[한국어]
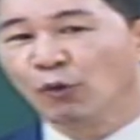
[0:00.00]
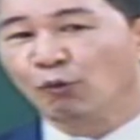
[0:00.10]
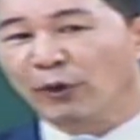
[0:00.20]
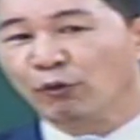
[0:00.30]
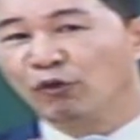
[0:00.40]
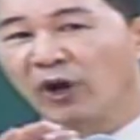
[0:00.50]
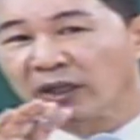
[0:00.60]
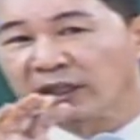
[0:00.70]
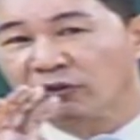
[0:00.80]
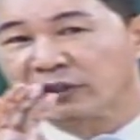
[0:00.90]
외국어
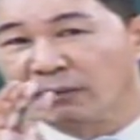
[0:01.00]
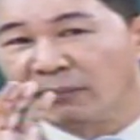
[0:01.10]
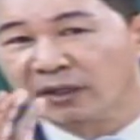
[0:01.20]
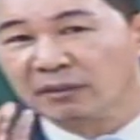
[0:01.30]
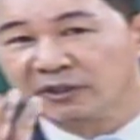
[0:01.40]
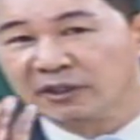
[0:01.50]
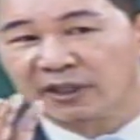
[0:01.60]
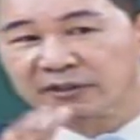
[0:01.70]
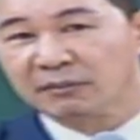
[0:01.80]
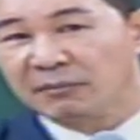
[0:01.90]
안 나와도 될 만큼 영어
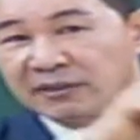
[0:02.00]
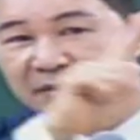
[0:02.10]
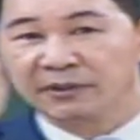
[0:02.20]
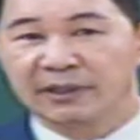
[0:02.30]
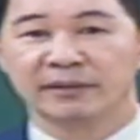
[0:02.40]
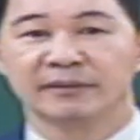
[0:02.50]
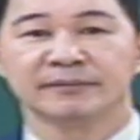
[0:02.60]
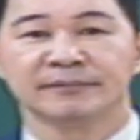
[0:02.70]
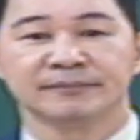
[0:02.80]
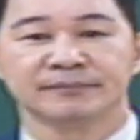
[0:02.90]
잘하는 사람이 많습니다.
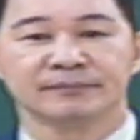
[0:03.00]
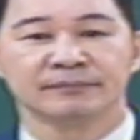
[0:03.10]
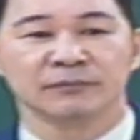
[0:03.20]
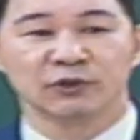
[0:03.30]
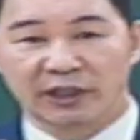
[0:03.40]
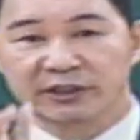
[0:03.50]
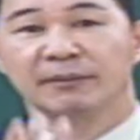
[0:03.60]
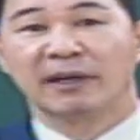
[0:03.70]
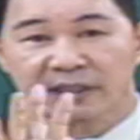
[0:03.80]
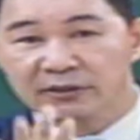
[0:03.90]

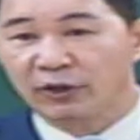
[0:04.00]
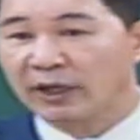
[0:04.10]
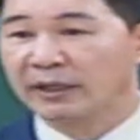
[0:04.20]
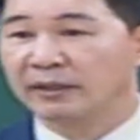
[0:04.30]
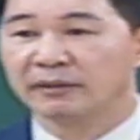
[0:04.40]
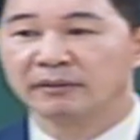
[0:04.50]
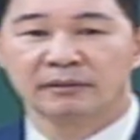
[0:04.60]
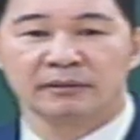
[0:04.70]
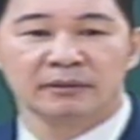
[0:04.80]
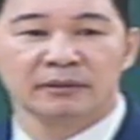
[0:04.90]
지금 앉아있죠, 안에.
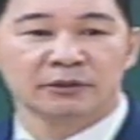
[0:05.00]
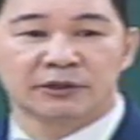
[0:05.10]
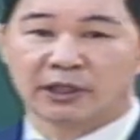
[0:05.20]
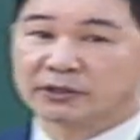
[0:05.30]
제가